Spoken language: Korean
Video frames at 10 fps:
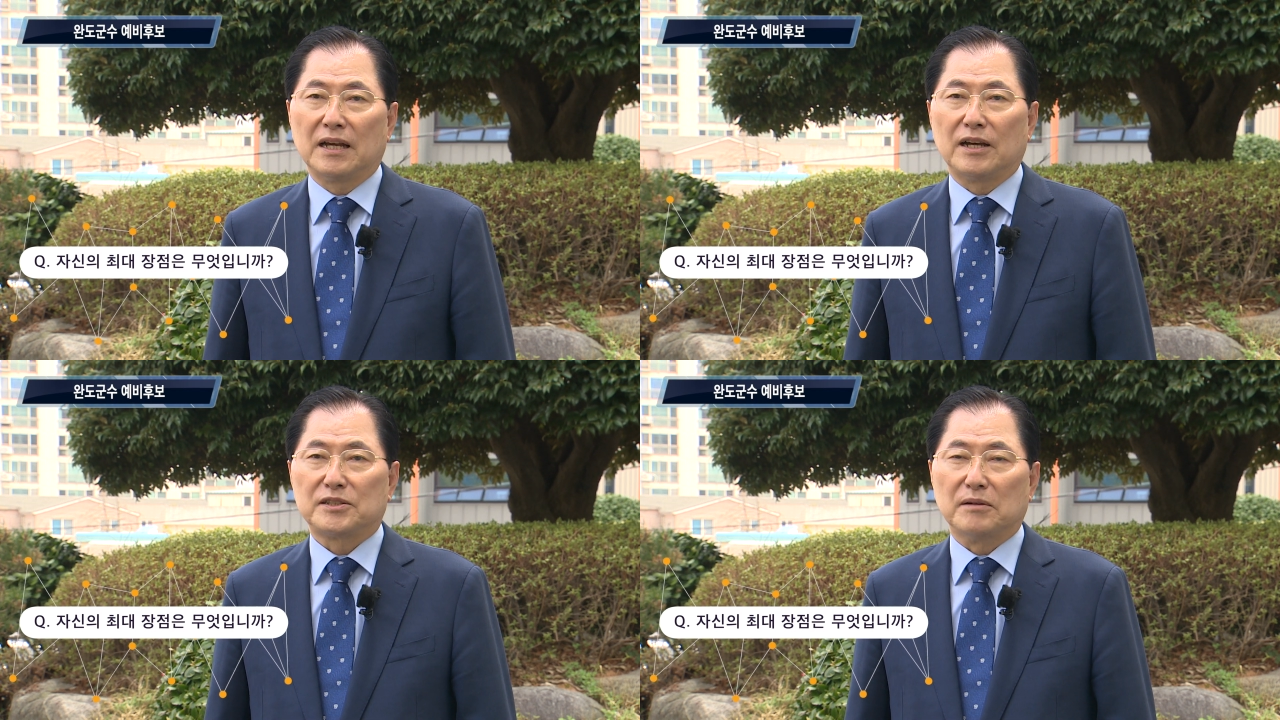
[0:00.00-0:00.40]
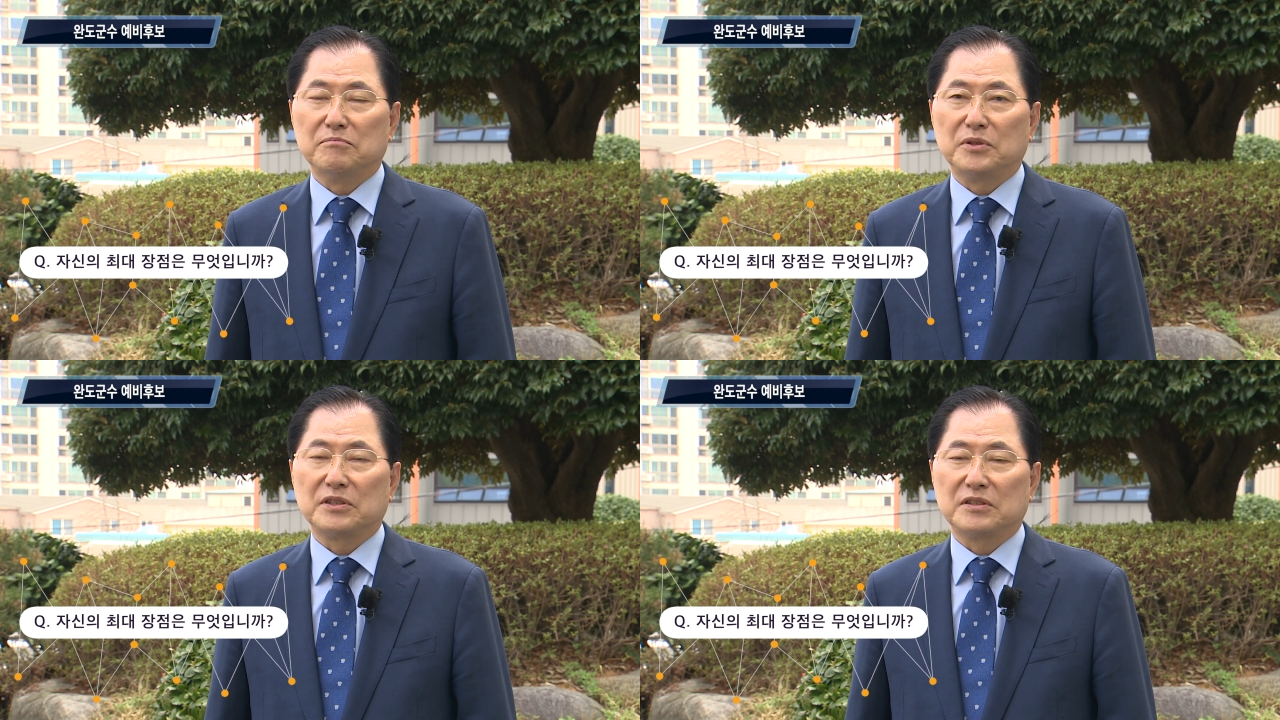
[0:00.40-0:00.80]
어,
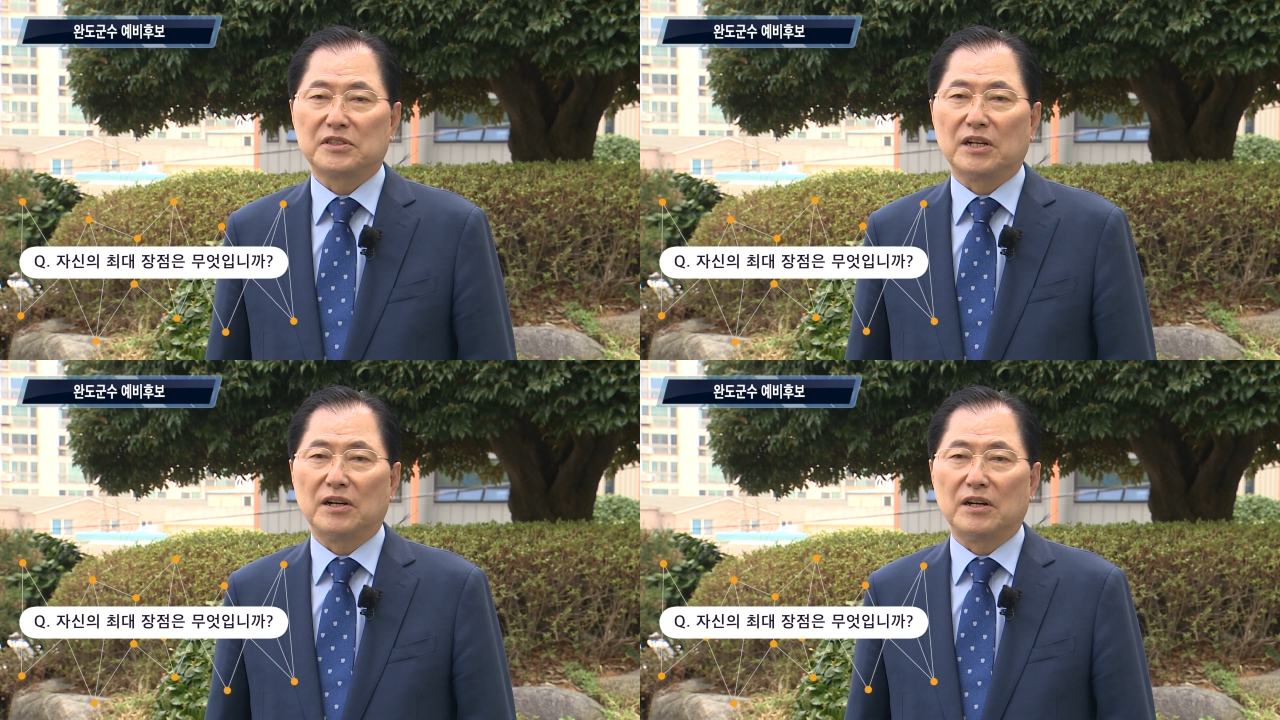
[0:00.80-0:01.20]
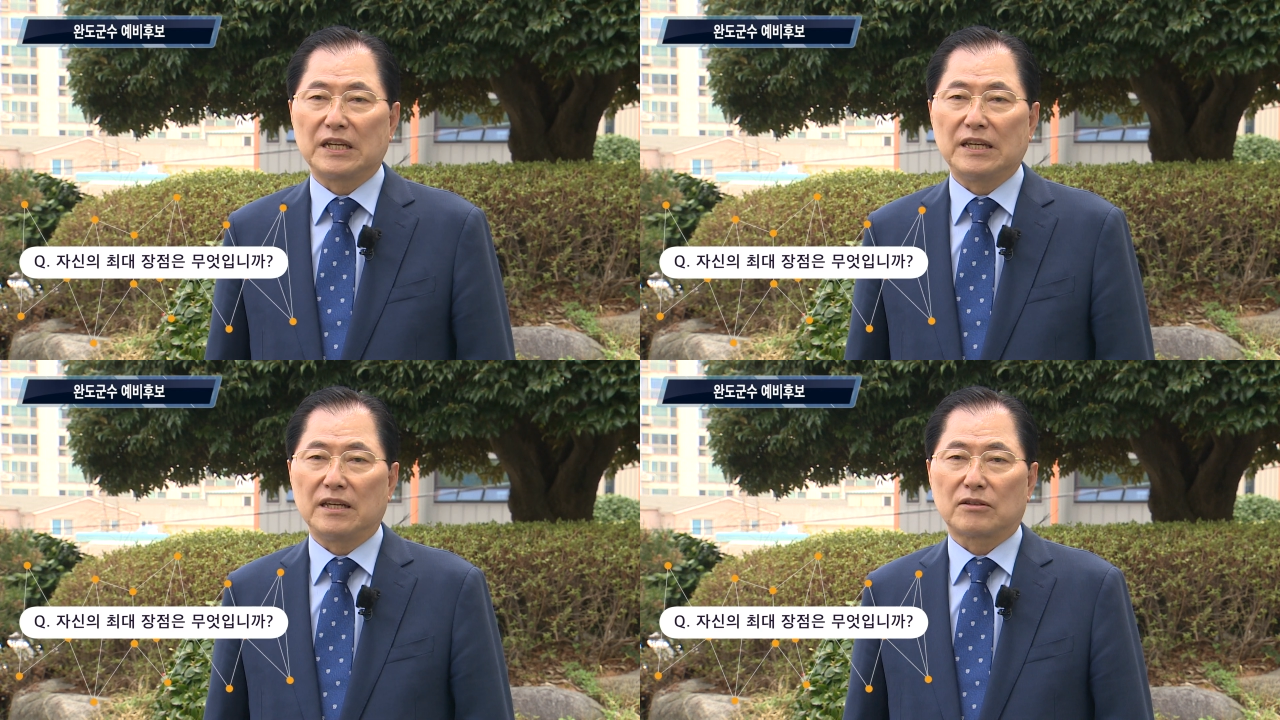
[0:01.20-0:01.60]

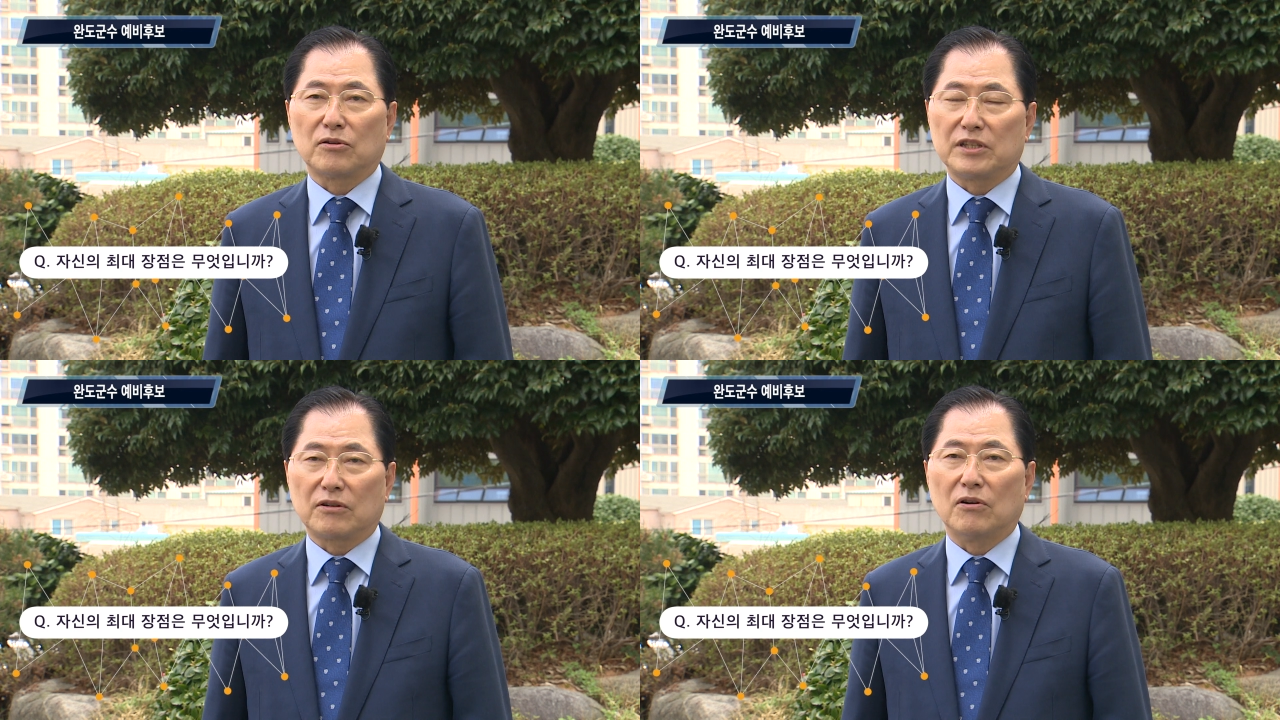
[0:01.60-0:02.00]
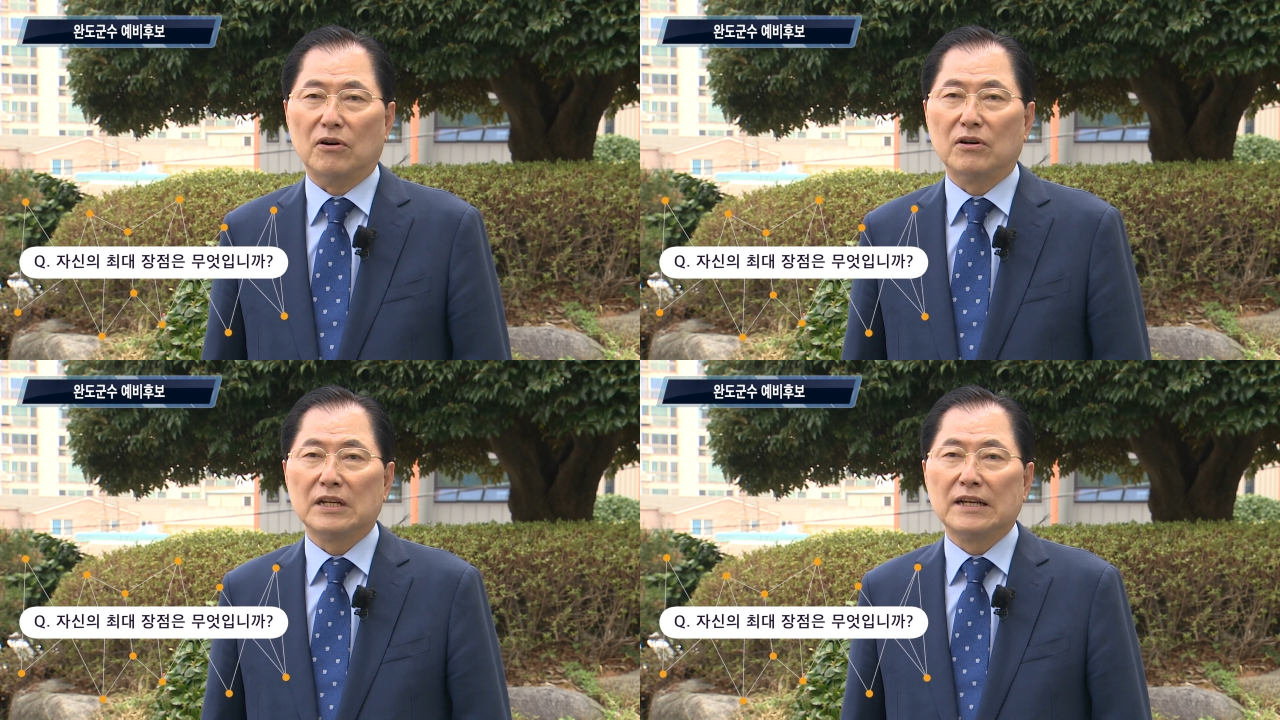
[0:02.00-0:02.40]
전문성이 또
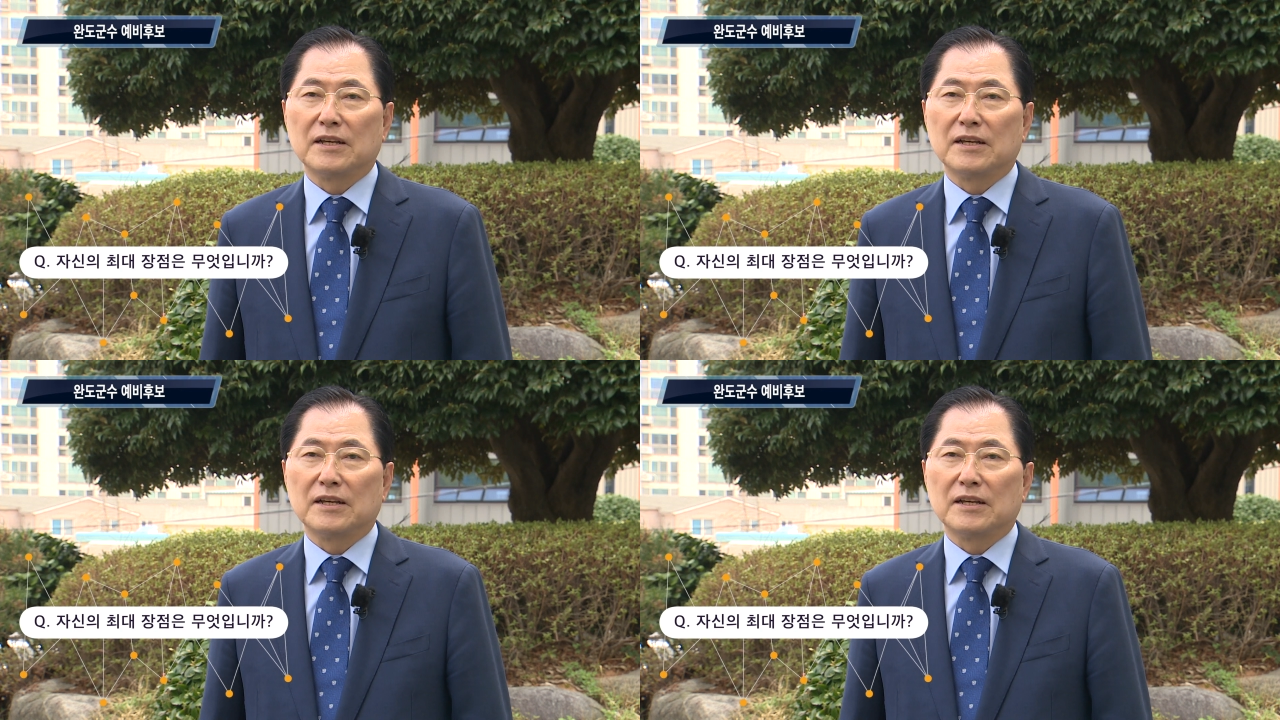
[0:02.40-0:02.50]
있고